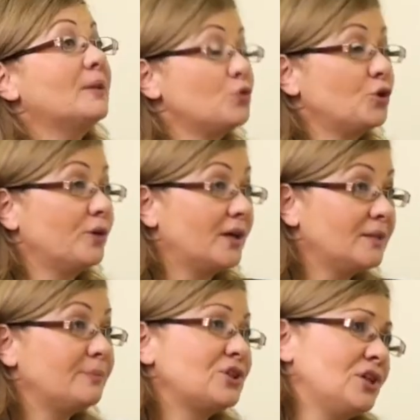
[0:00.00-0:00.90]
потому что
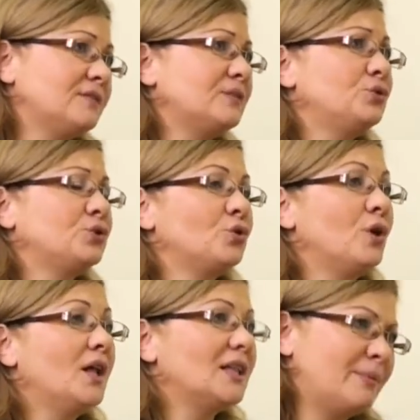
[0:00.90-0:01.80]
они пришли к выводу,
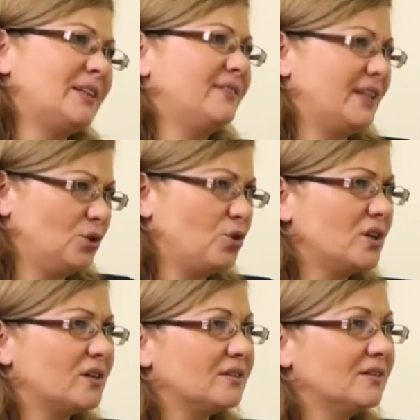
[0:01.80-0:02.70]
что ломать двери
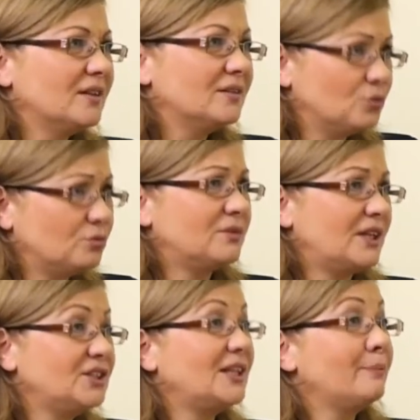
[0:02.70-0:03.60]
дорого. Ну, а.
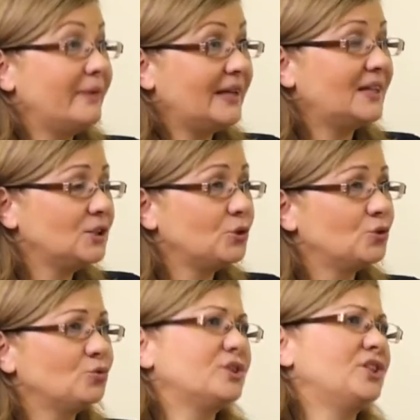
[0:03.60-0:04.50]
родители
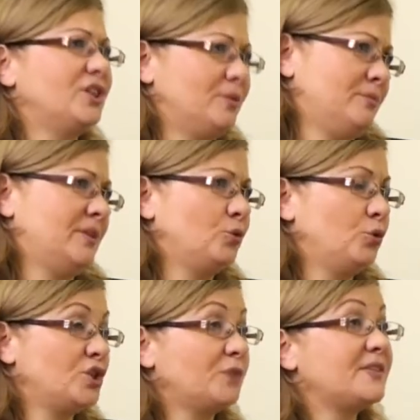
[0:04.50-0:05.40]
баррикадируются, ну зачем?
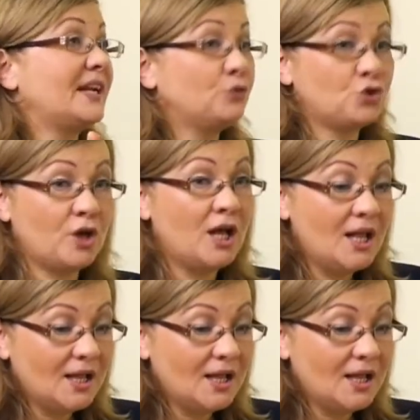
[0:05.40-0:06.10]
Такой ущерб все равно же.